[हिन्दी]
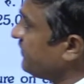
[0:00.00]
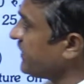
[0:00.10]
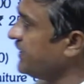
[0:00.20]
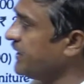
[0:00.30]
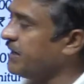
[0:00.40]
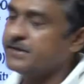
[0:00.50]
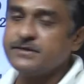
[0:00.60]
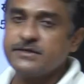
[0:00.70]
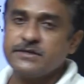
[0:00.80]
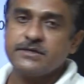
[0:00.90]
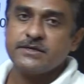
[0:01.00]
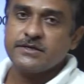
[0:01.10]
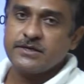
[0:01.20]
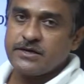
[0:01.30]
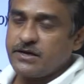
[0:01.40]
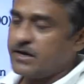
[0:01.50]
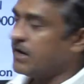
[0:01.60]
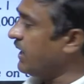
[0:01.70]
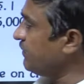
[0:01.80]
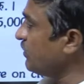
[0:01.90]
ठीक है
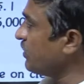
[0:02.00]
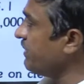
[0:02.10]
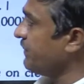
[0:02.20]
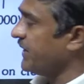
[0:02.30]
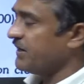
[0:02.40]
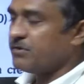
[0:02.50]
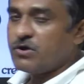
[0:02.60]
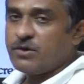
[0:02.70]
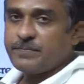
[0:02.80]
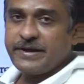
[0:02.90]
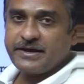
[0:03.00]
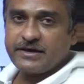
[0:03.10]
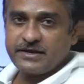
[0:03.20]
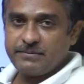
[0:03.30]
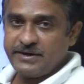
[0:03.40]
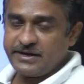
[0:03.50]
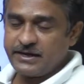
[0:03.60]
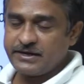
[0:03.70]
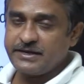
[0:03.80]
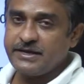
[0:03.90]
आप लोग भी पेन और कॉपी लेकर के बैठा
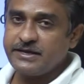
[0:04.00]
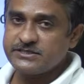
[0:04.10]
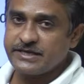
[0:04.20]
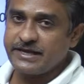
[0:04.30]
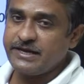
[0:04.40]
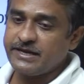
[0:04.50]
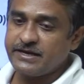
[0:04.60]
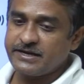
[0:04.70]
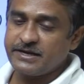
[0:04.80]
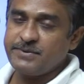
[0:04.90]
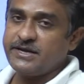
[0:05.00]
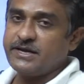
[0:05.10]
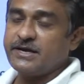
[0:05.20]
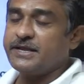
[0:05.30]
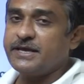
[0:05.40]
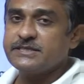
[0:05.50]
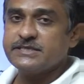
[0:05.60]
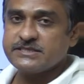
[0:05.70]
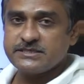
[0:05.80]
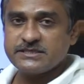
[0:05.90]
करिए स्केल लेकर के बैठा करिए
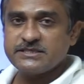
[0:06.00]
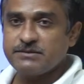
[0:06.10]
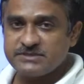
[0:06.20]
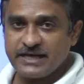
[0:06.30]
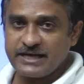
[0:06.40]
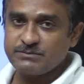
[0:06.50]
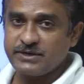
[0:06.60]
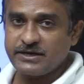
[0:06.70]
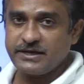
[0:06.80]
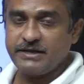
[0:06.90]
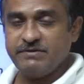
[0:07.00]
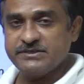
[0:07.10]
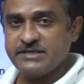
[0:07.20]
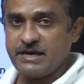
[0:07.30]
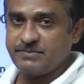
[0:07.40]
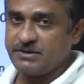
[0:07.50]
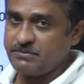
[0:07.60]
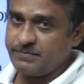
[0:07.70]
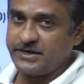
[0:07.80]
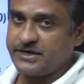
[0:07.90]
जैसे जैसे हम साथ में करेंगे वैसे आपकी भी
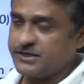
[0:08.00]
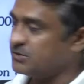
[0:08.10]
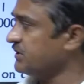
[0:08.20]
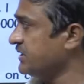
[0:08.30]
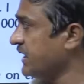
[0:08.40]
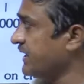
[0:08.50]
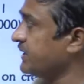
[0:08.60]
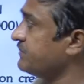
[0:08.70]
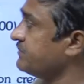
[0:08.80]
प्रैक्टिस होती जाएगी